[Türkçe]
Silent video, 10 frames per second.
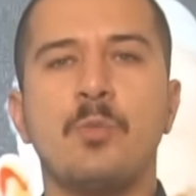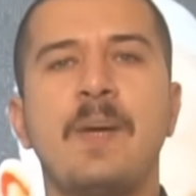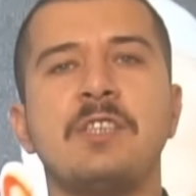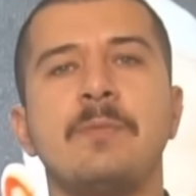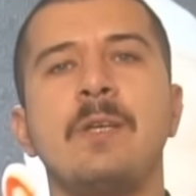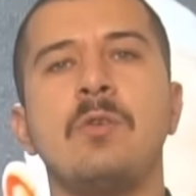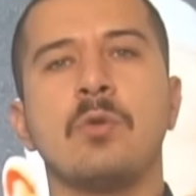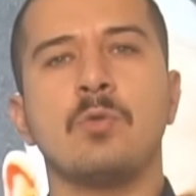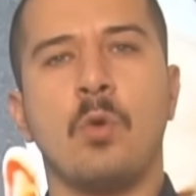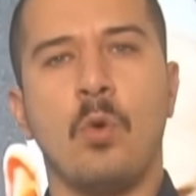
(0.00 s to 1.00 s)
4-5
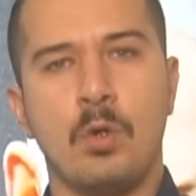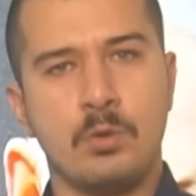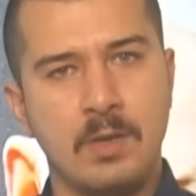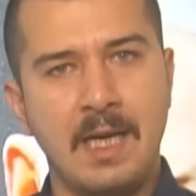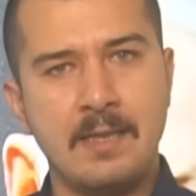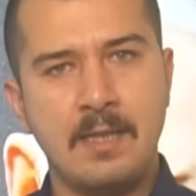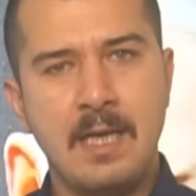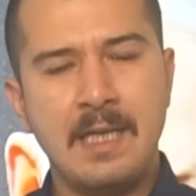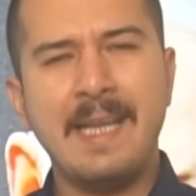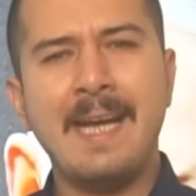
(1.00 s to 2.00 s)
milyonluk ordular
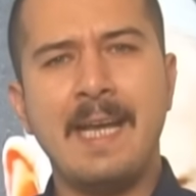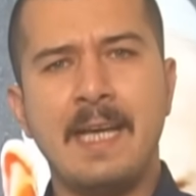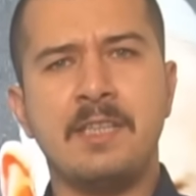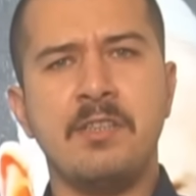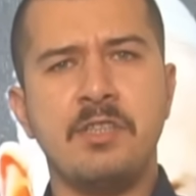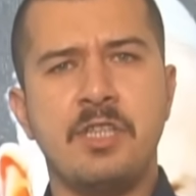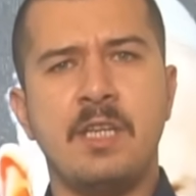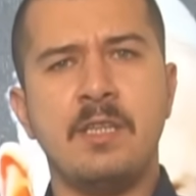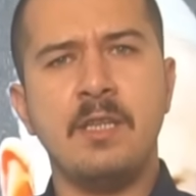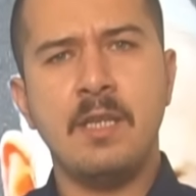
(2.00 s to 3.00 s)
nereye
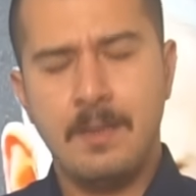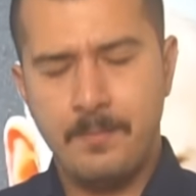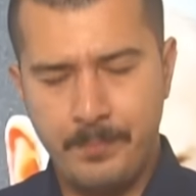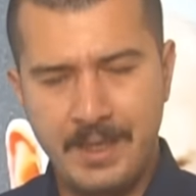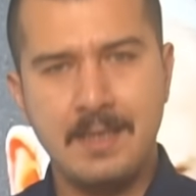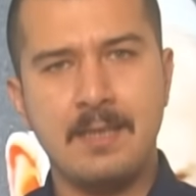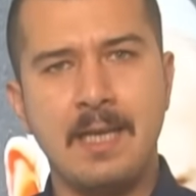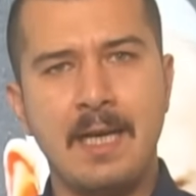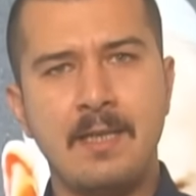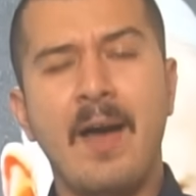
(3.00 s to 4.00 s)
gireceğini
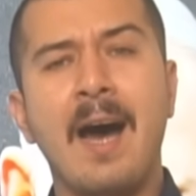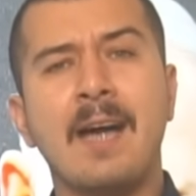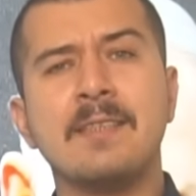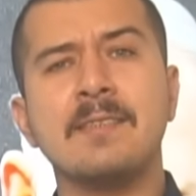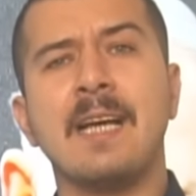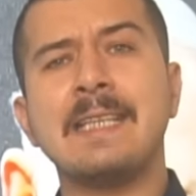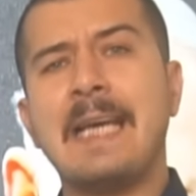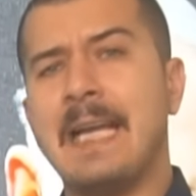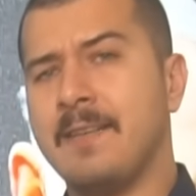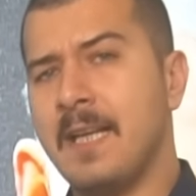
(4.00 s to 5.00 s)
bilirler ve ardından
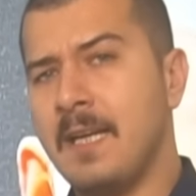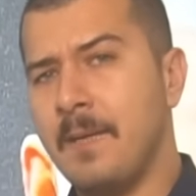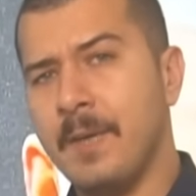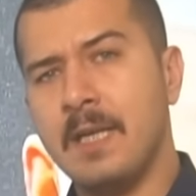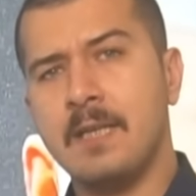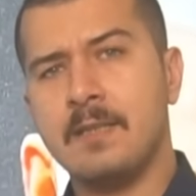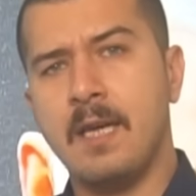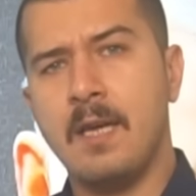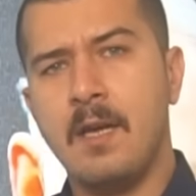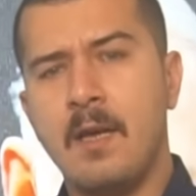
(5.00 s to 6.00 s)
gelenlerle
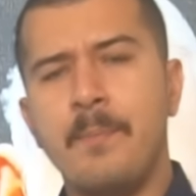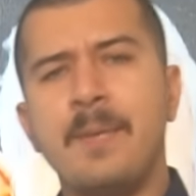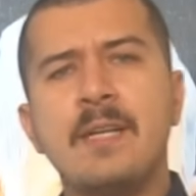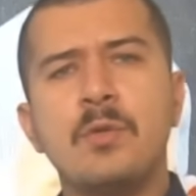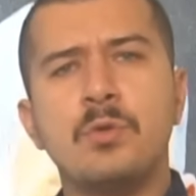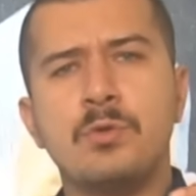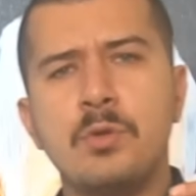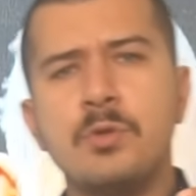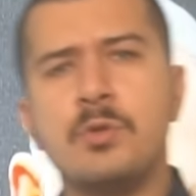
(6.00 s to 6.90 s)
birlikte bir 3.